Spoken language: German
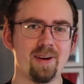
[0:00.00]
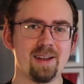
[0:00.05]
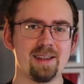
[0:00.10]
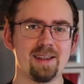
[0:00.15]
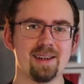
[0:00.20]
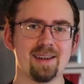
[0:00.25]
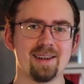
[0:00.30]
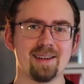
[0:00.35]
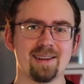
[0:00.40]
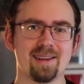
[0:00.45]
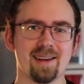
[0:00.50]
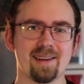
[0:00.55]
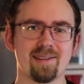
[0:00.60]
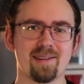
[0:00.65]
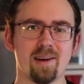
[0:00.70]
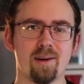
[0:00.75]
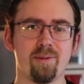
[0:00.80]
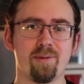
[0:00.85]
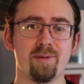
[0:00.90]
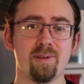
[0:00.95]
wenn ihr
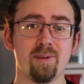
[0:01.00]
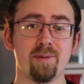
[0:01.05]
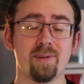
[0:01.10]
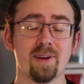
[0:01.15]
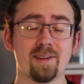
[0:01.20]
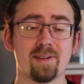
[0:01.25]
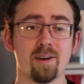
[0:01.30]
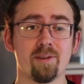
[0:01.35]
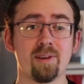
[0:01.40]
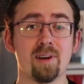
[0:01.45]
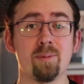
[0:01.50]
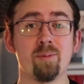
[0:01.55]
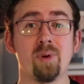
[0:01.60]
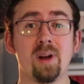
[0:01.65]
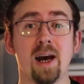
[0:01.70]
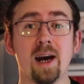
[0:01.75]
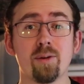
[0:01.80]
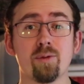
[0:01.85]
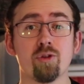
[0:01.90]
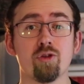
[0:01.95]
das auf jeden Fall auf einem
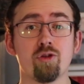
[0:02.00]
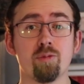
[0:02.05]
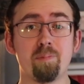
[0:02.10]
Emulator